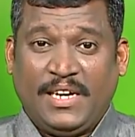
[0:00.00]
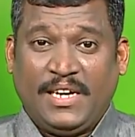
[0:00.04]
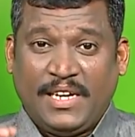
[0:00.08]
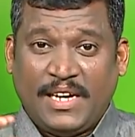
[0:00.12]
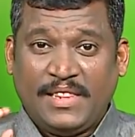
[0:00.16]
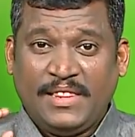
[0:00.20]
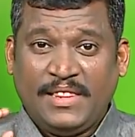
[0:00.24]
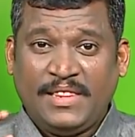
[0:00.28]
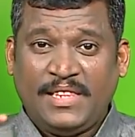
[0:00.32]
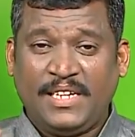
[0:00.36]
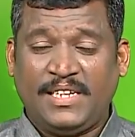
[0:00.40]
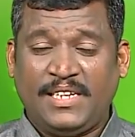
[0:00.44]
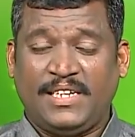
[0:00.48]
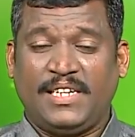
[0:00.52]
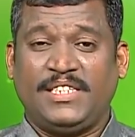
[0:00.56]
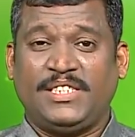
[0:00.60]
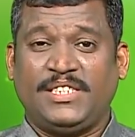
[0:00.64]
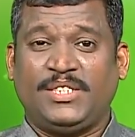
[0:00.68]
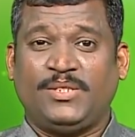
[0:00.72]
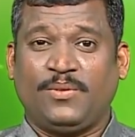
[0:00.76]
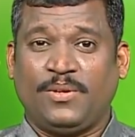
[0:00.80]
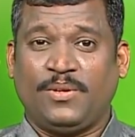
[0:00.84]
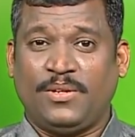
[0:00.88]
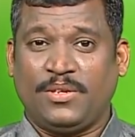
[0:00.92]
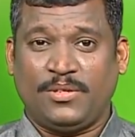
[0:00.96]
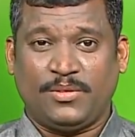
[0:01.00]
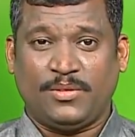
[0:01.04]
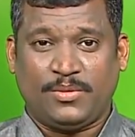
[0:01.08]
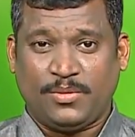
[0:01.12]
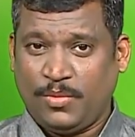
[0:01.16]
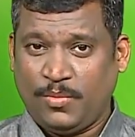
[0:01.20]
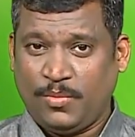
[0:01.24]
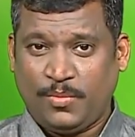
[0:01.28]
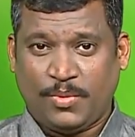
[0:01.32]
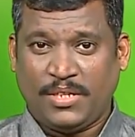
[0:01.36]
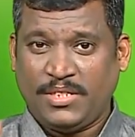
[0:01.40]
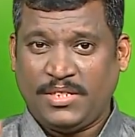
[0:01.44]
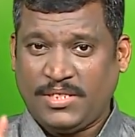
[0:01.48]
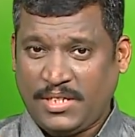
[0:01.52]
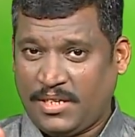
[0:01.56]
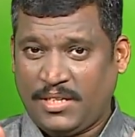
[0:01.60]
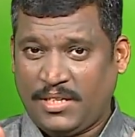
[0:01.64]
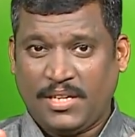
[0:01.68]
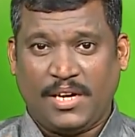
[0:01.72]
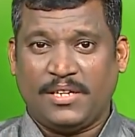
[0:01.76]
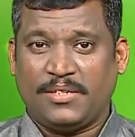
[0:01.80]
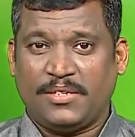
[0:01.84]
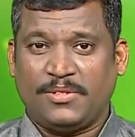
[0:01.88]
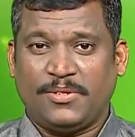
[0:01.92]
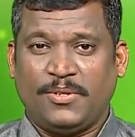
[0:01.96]
எந்த டேஸ்ட் உங்களுக்கு சூப்பராக செட்
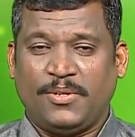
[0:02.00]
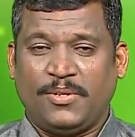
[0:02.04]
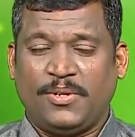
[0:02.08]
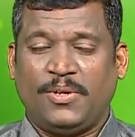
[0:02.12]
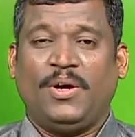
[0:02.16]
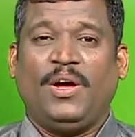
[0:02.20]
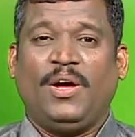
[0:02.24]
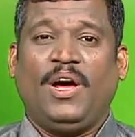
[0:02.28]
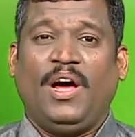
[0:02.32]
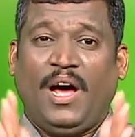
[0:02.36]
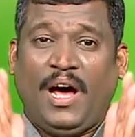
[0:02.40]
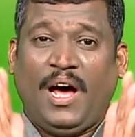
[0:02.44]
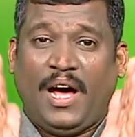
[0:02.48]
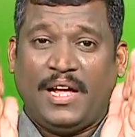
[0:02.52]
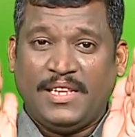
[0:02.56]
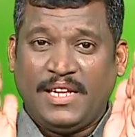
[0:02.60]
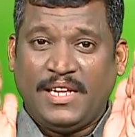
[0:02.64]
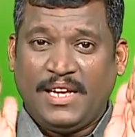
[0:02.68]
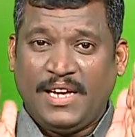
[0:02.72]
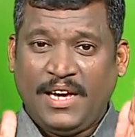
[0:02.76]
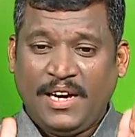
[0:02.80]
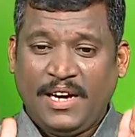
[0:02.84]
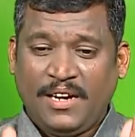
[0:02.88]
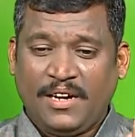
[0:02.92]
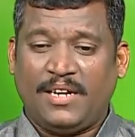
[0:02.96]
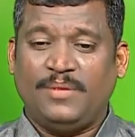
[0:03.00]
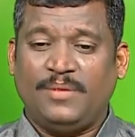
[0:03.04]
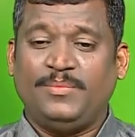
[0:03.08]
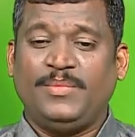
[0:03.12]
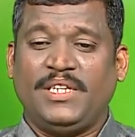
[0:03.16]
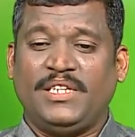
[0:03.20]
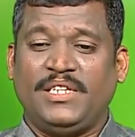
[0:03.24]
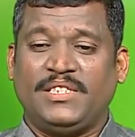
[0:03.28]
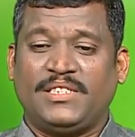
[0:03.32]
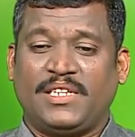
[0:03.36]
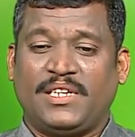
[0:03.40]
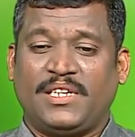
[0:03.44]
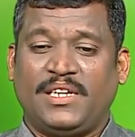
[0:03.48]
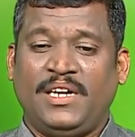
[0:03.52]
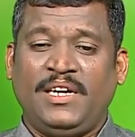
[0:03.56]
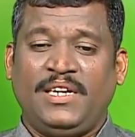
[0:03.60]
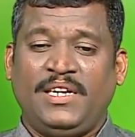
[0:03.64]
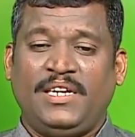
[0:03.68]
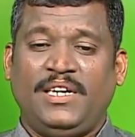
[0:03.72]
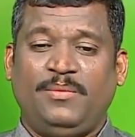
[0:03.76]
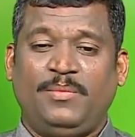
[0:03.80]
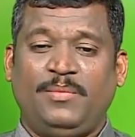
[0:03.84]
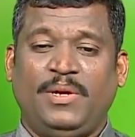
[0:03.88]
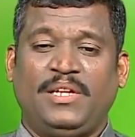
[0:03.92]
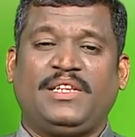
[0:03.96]
ஆகுதோ அதே காம்பினேஷனில்
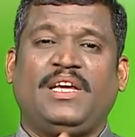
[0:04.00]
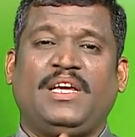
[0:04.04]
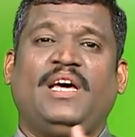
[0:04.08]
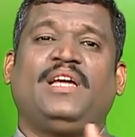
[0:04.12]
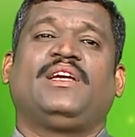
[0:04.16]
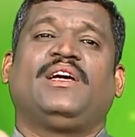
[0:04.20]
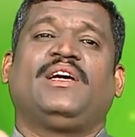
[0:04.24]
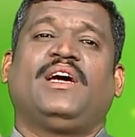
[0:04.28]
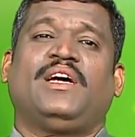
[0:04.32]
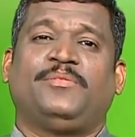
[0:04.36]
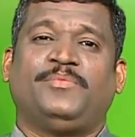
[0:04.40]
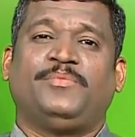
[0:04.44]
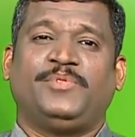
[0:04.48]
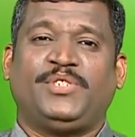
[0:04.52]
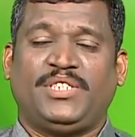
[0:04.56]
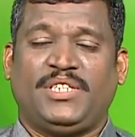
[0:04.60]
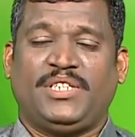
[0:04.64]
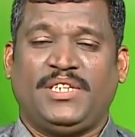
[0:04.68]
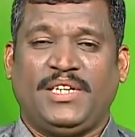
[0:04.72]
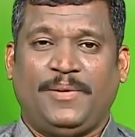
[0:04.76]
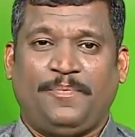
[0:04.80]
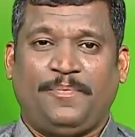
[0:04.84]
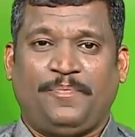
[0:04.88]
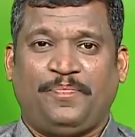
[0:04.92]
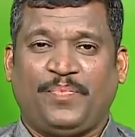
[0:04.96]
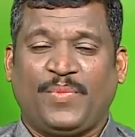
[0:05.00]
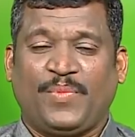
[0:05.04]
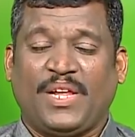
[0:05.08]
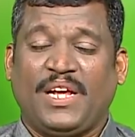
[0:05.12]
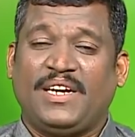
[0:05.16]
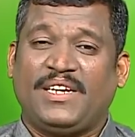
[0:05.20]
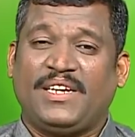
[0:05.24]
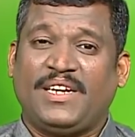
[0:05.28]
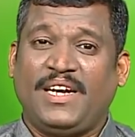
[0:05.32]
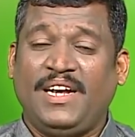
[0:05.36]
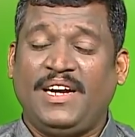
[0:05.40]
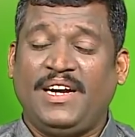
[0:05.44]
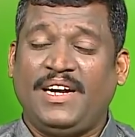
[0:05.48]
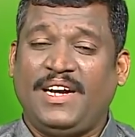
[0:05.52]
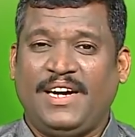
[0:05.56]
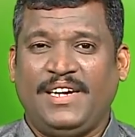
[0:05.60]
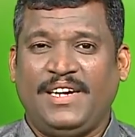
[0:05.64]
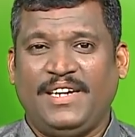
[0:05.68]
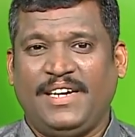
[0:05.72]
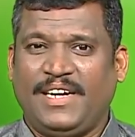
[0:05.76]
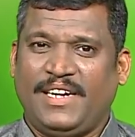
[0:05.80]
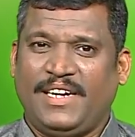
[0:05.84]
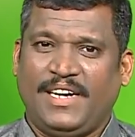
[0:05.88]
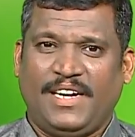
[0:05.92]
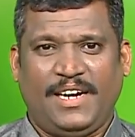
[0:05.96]
இனிமேல் தயாரிக்க ஆரம்பிச்சுருங்க ட்ரையல்
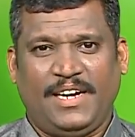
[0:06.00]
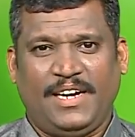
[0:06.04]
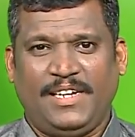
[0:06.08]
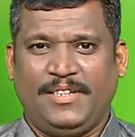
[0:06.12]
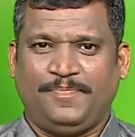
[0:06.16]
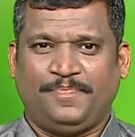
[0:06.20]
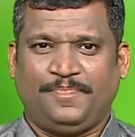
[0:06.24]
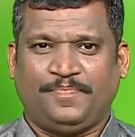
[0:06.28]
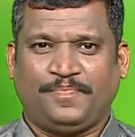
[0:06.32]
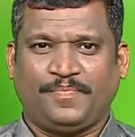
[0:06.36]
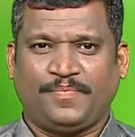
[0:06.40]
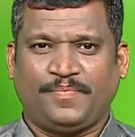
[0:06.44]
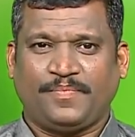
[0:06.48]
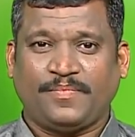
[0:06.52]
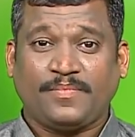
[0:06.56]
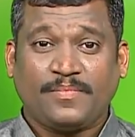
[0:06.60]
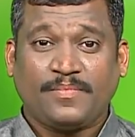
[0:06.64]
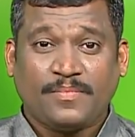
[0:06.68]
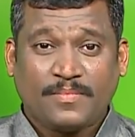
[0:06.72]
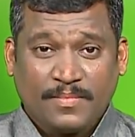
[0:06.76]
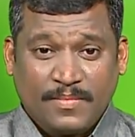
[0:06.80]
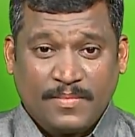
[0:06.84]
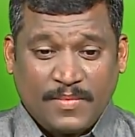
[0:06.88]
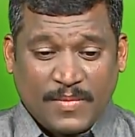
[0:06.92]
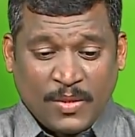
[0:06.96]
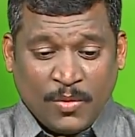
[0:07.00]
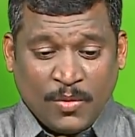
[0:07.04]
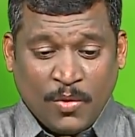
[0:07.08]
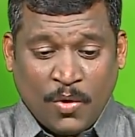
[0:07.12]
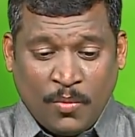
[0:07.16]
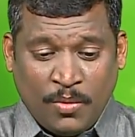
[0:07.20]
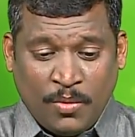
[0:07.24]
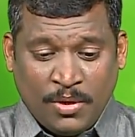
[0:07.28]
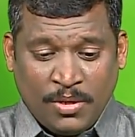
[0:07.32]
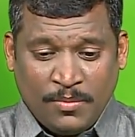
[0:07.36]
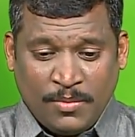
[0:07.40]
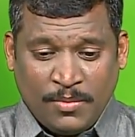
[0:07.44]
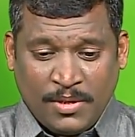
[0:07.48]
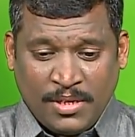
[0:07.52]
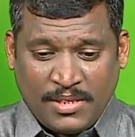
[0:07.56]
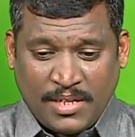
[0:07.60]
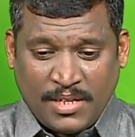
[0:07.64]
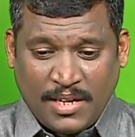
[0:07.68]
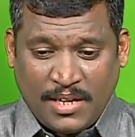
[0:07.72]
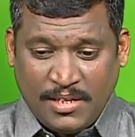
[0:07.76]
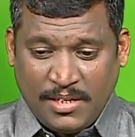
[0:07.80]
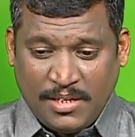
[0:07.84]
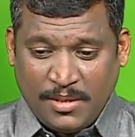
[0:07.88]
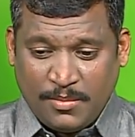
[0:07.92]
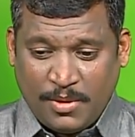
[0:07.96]
அண்ட் எரரில் ஒவ்வொரு முறை
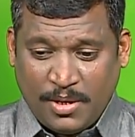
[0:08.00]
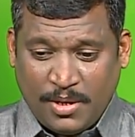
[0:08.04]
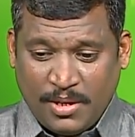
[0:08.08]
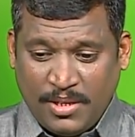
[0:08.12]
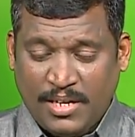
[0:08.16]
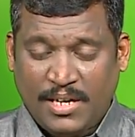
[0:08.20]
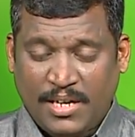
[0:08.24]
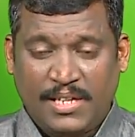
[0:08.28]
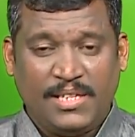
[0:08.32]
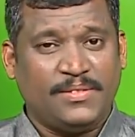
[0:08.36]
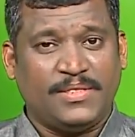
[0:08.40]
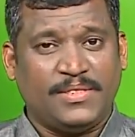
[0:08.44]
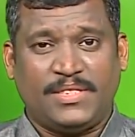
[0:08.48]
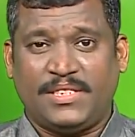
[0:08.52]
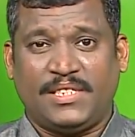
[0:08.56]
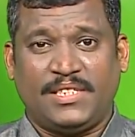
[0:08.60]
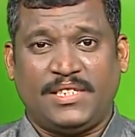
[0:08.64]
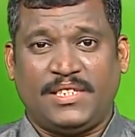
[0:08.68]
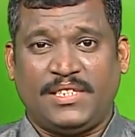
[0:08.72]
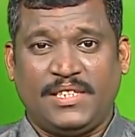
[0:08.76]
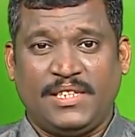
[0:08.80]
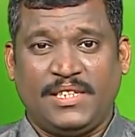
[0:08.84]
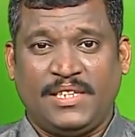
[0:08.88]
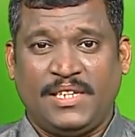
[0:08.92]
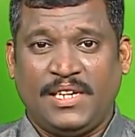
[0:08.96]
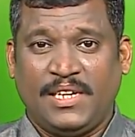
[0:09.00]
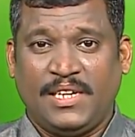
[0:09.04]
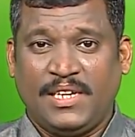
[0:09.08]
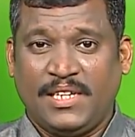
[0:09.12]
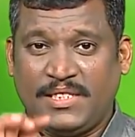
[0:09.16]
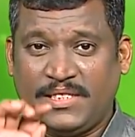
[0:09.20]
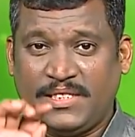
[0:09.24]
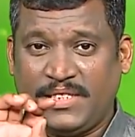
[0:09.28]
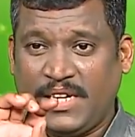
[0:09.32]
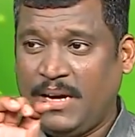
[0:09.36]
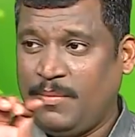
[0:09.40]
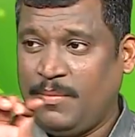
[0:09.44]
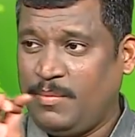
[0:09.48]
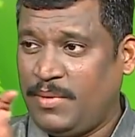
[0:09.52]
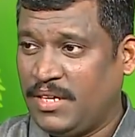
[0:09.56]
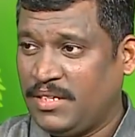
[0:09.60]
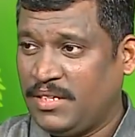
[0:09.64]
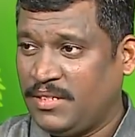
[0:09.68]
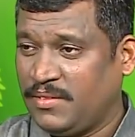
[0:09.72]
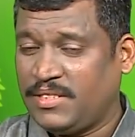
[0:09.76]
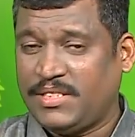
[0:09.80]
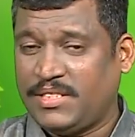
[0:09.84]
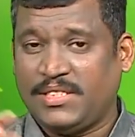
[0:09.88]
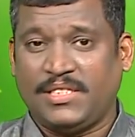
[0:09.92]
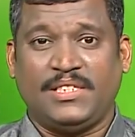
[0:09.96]
தயாரிக்கும் பொழுது எழுதி வச்சுக்கிட்டு சாம்பிள்
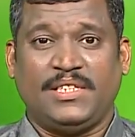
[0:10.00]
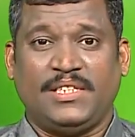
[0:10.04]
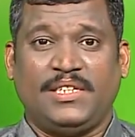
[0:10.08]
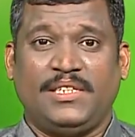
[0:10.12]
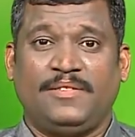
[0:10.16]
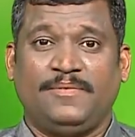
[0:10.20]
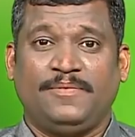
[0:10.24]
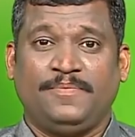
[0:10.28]
எடுத்து வச்சுக்கோங்க